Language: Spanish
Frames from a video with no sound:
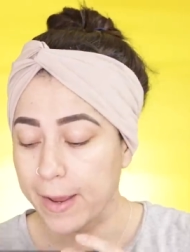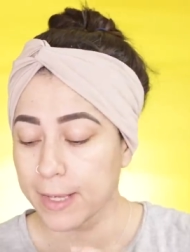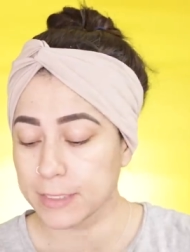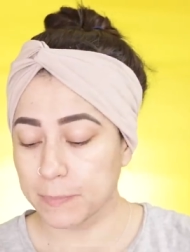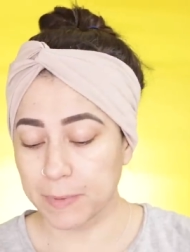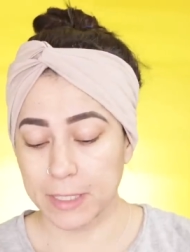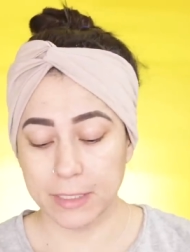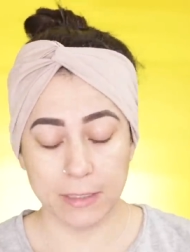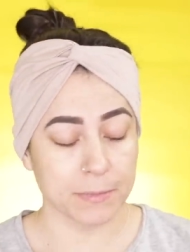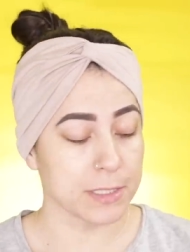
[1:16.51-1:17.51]
Esta
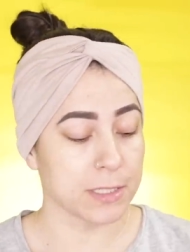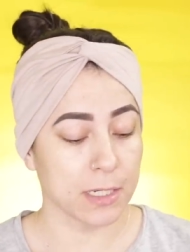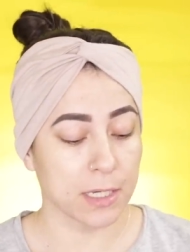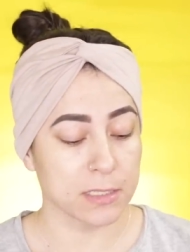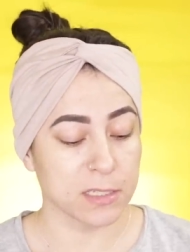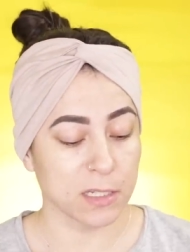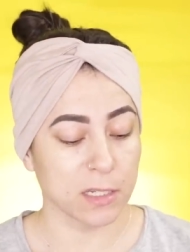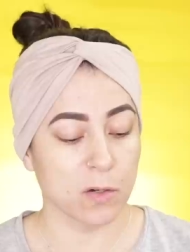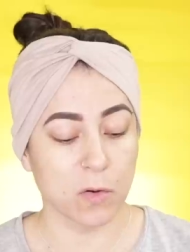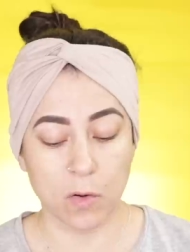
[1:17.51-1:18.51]
paleta, mis chicas,
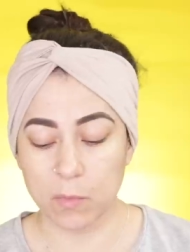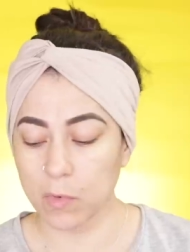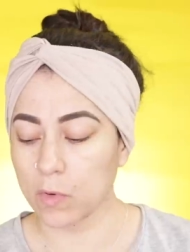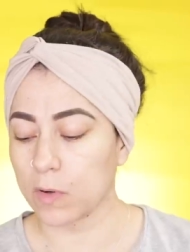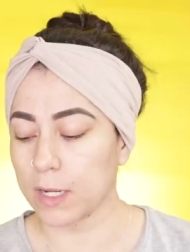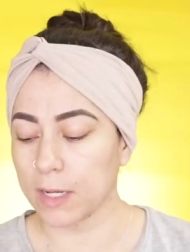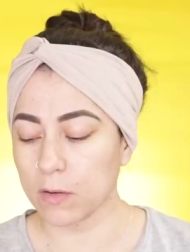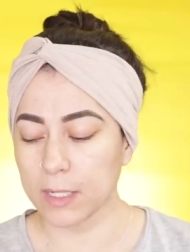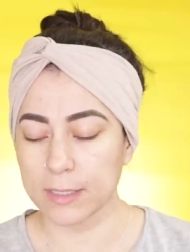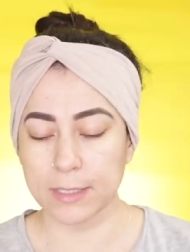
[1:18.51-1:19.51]
tiene como creo
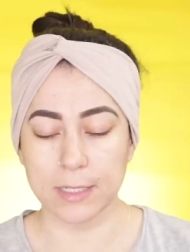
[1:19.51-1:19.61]
que